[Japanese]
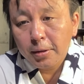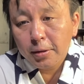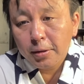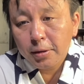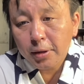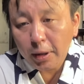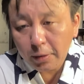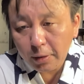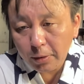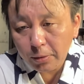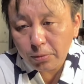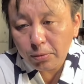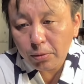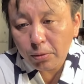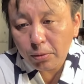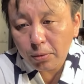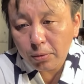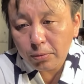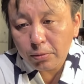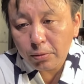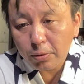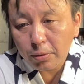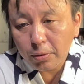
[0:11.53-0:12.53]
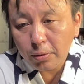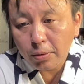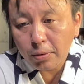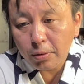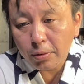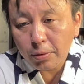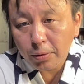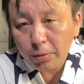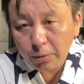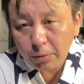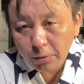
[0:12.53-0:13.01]
チャンネル登録の
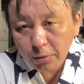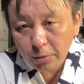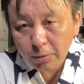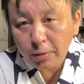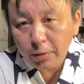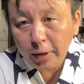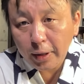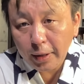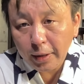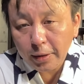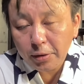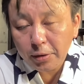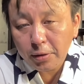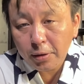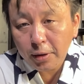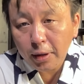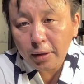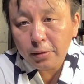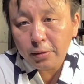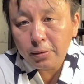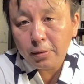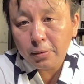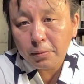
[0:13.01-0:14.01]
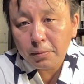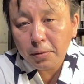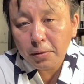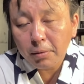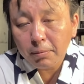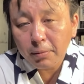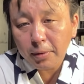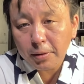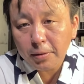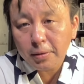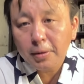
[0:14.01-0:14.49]
方よろしくお願いしたいと
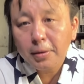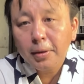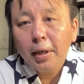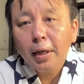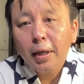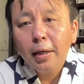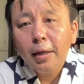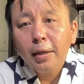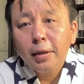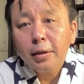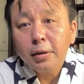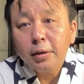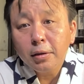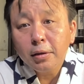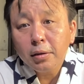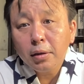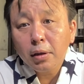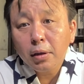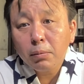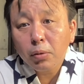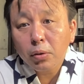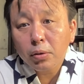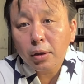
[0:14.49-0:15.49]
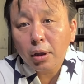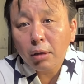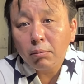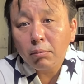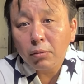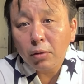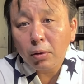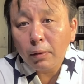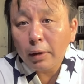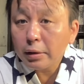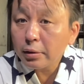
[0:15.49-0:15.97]
思いますいいね
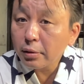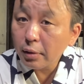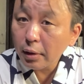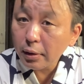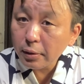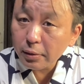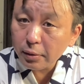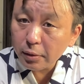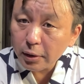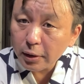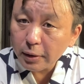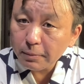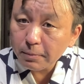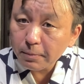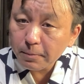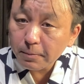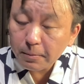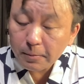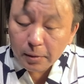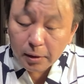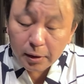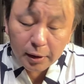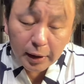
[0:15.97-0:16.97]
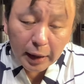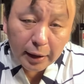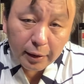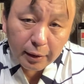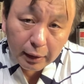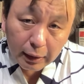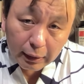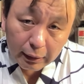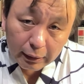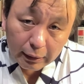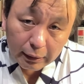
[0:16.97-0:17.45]
ボタンも忘れずにさ
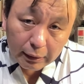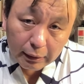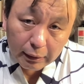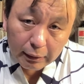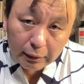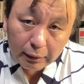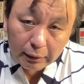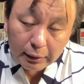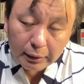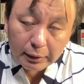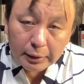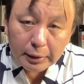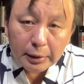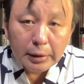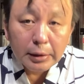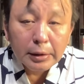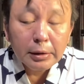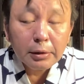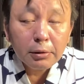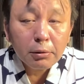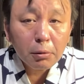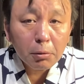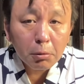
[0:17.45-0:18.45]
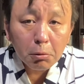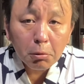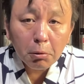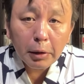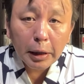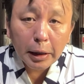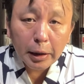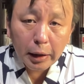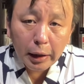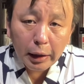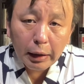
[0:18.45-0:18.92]
て今
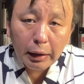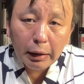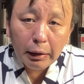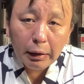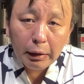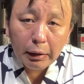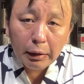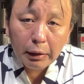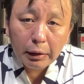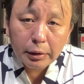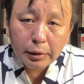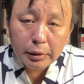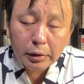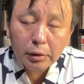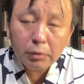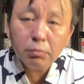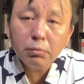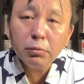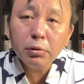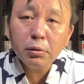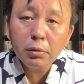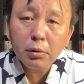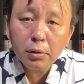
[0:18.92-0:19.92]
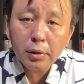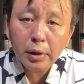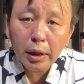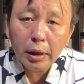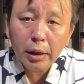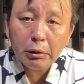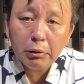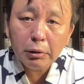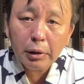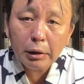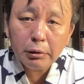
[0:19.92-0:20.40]
日はね新聞の
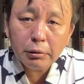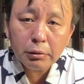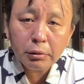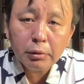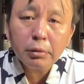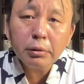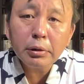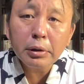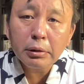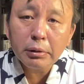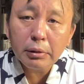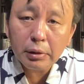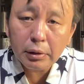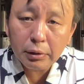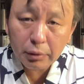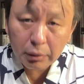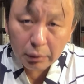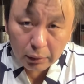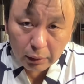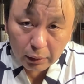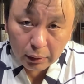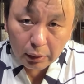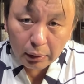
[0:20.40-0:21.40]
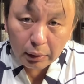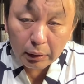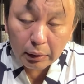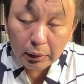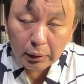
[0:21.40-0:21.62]
内容が薄いんですよ